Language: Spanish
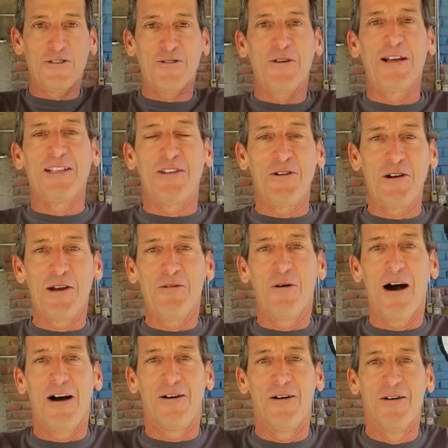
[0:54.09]
Yo soy el tío
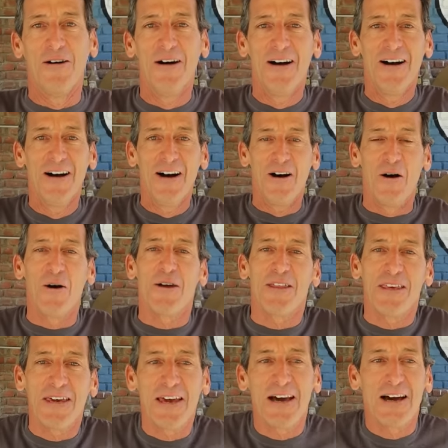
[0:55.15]
Lenguajo. Hoy
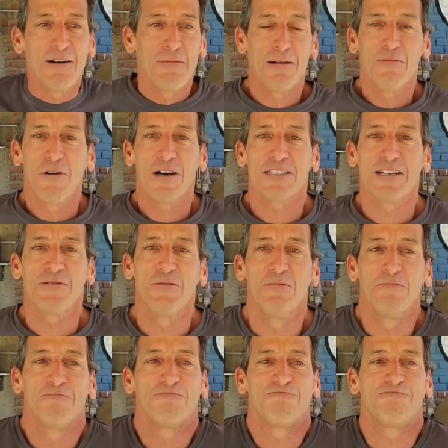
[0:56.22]
día vamos a hacer
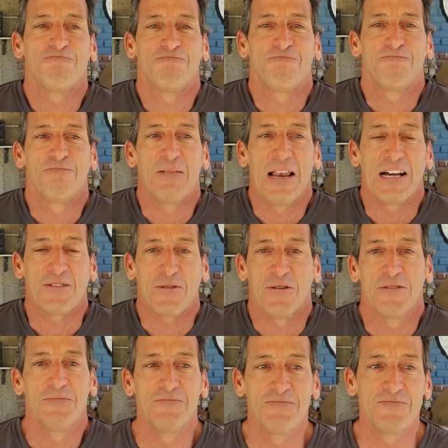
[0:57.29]
un
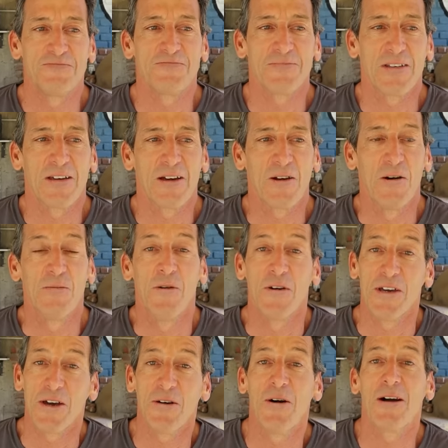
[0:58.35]
plato
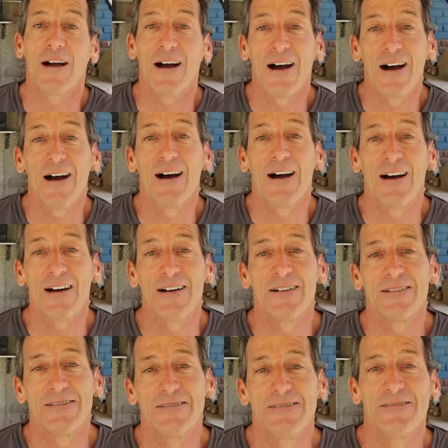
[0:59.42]
como dijo acá